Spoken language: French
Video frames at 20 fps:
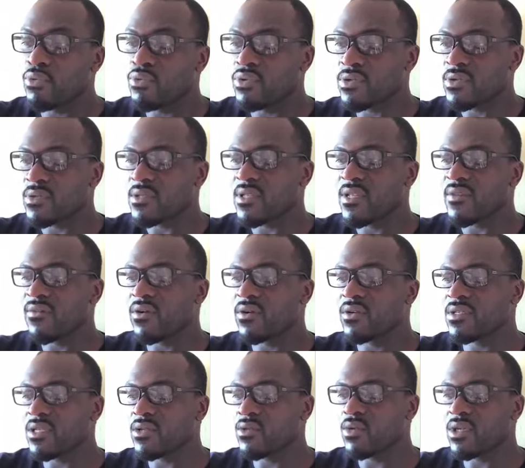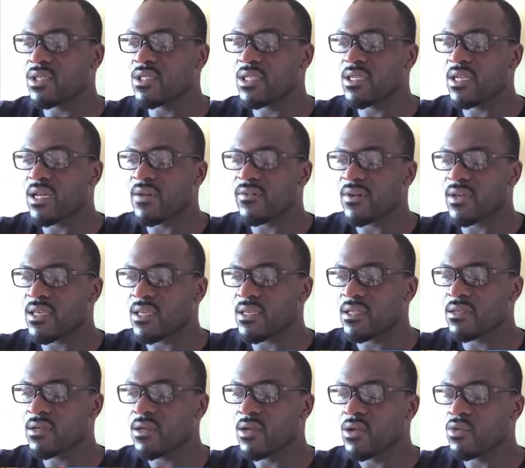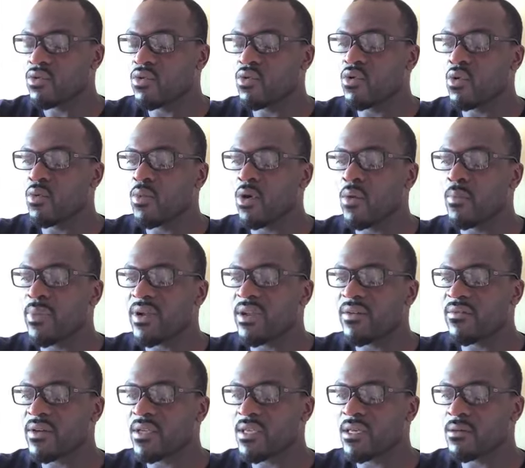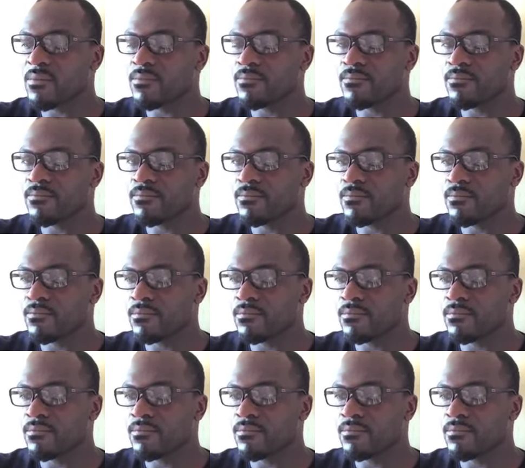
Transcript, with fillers: en plus des Français d'origine africaine, de nombreux panafricains.